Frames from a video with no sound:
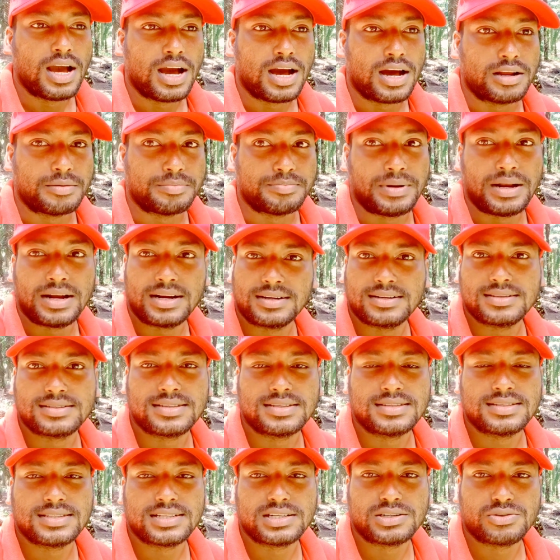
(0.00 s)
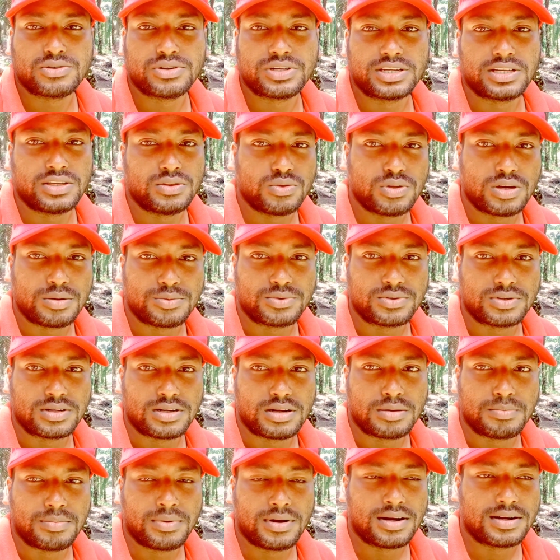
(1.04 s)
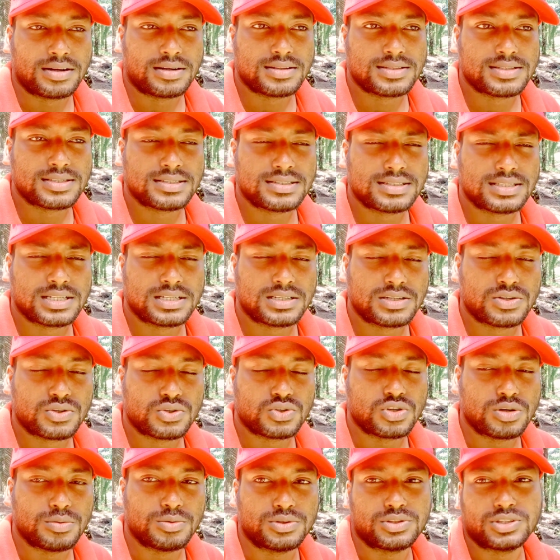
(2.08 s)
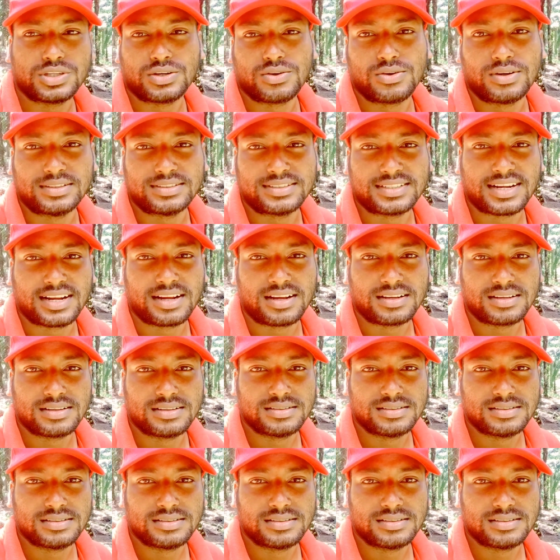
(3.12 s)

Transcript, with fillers: আর প্লান্টেশন সেক্টরে কিন্তু এমনটা না প্লান্টেশন সেক্টরে সব হচ্ছে কন্ট্রাক্ট